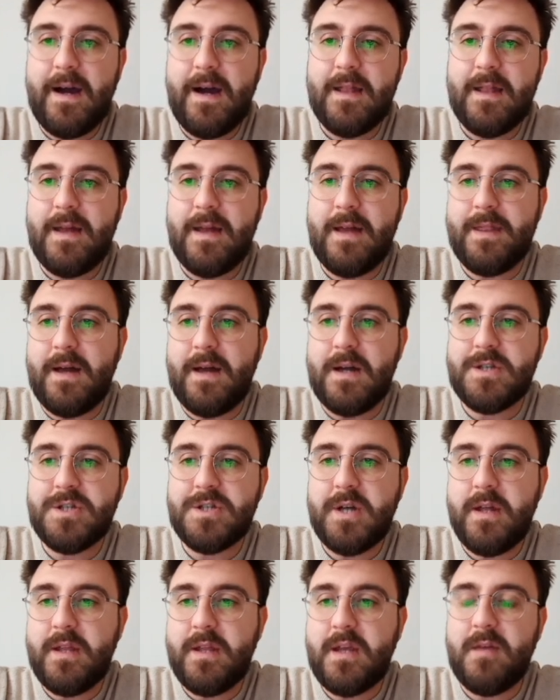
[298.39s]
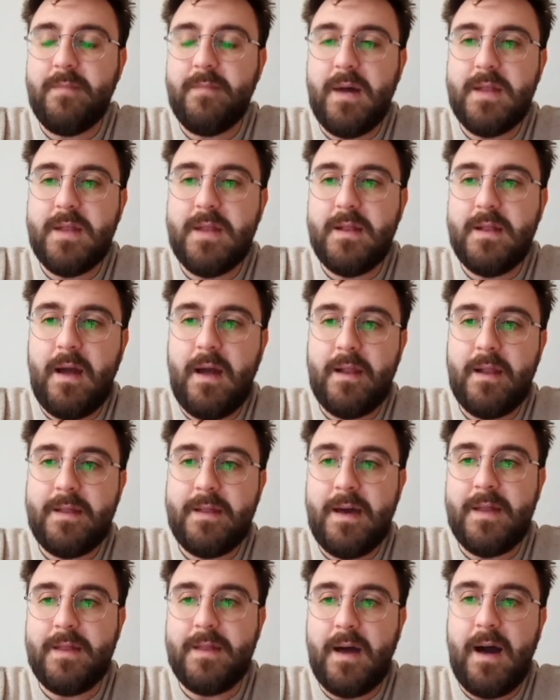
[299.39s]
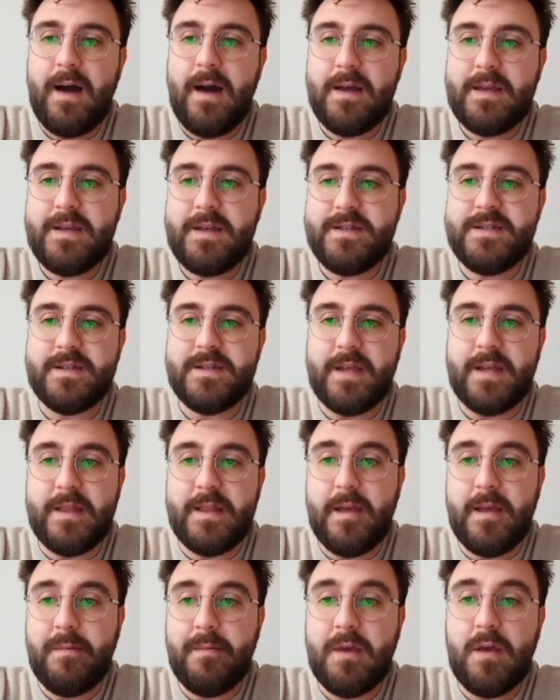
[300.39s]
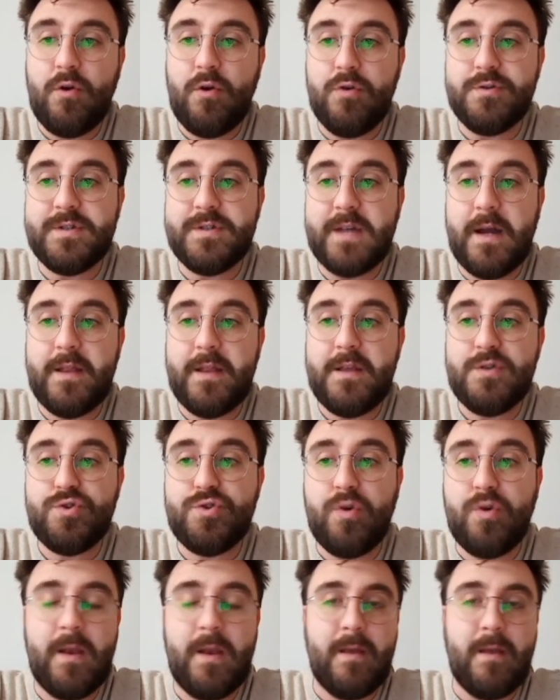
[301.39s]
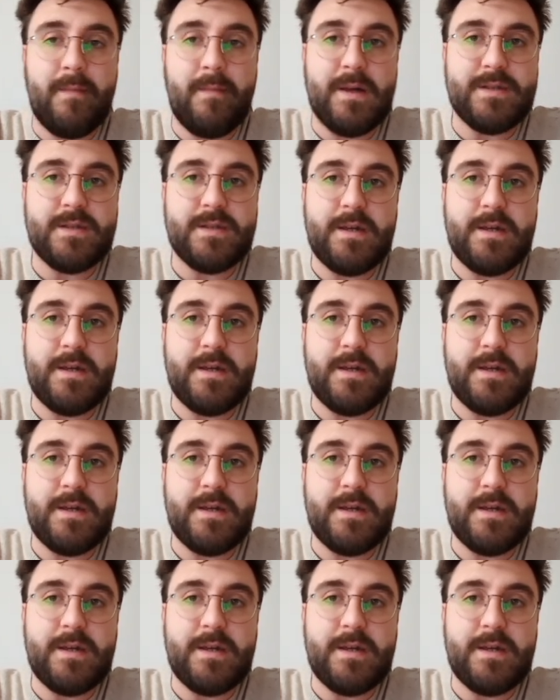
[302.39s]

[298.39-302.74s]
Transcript: alan aşağıdaki maddelerden hangisine tepki gösterdiği söylenemez.